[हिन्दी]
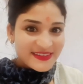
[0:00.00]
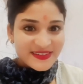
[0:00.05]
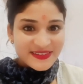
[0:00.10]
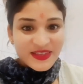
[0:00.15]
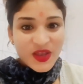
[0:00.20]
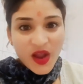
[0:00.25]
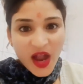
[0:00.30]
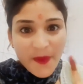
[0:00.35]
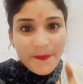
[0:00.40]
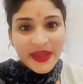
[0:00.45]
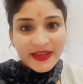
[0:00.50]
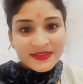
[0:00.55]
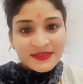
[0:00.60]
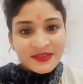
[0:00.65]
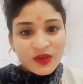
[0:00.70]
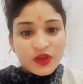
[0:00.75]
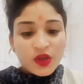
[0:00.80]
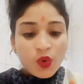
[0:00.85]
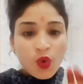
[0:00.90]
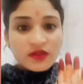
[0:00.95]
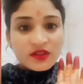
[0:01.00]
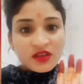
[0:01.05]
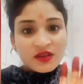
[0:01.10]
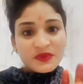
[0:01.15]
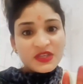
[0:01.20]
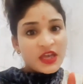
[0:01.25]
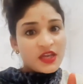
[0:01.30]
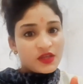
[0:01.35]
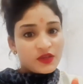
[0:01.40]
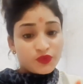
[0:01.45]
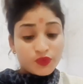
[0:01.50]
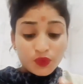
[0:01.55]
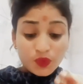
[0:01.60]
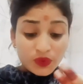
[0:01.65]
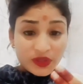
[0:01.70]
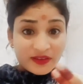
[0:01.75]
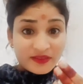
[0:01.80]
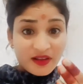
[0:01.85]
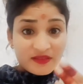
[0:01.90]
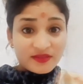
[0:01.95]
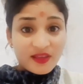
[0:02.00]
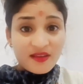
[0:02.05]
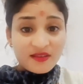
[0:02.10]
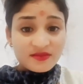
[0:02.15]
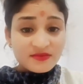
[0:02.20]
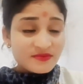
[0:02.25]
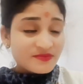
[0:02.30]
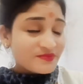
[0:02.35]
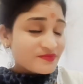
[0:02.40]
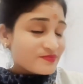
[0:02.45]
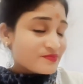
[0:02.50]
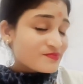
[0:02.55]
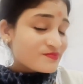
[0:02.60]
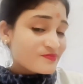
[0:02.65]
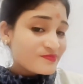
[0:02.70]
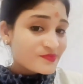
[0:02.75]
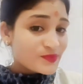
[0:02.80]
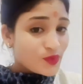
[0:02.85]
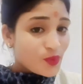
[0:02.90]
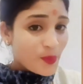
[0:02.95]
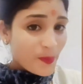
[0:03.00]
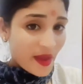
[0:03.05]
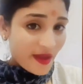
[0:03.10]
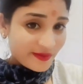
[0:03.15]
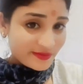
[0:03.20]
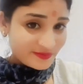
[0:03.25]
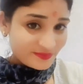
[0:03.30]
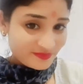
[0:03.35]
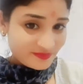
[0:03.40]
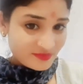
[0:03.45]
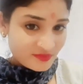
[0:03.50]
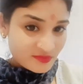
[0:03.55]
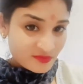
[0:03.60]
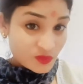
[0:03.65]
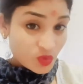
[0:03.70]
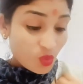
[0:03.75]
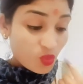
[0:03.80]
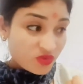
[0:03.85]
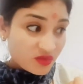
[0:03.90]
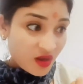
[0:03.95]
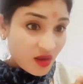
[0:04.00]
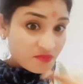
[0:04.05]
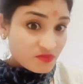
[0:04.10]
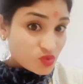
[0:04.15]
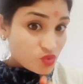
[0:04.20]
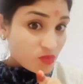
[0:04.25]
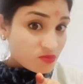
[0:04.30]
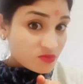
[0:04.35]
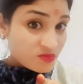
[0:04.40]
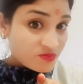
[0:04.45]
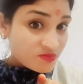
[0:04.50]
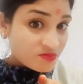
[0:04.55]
दुनिया में दो लोग कभी नहीं सुधर सकते एक मैं और दूसरा तुम